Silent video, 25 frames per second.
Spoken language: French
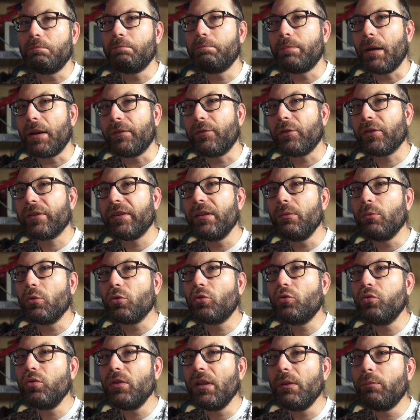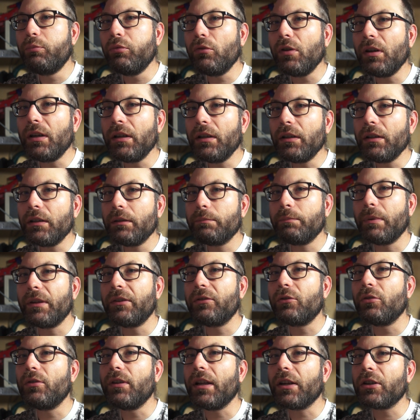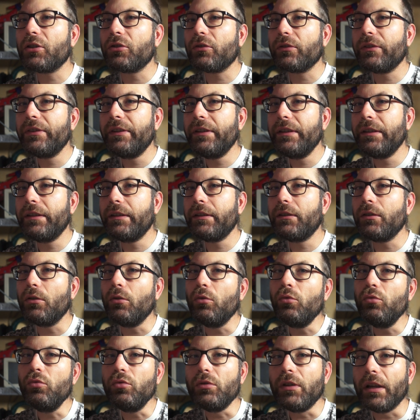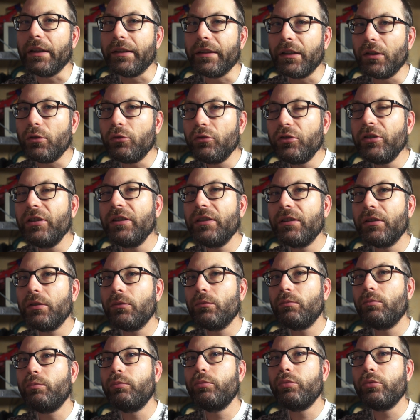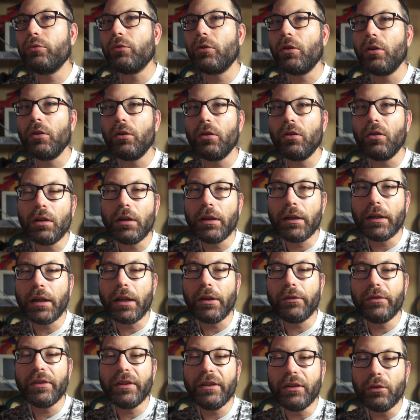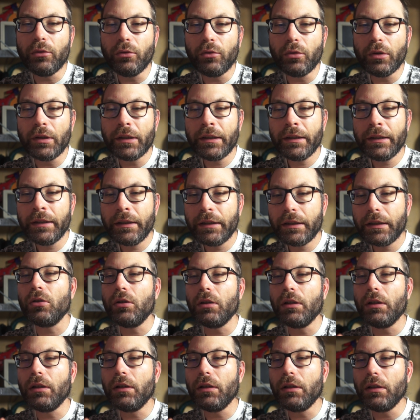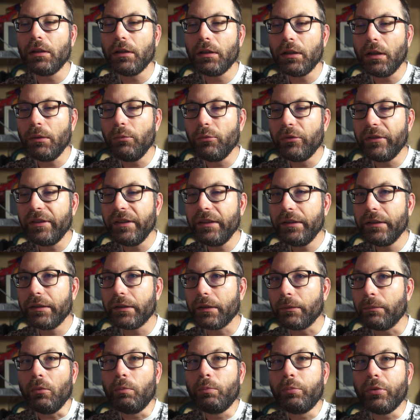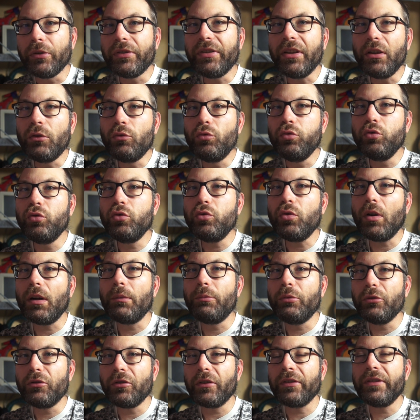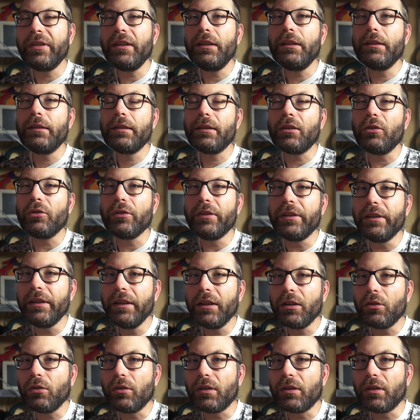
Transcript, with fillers: pas forcément tous les points, parce que l'argentique ou l'analogique pour euh, la vidéo et la musique possède toujours un potentiel extraordinaire,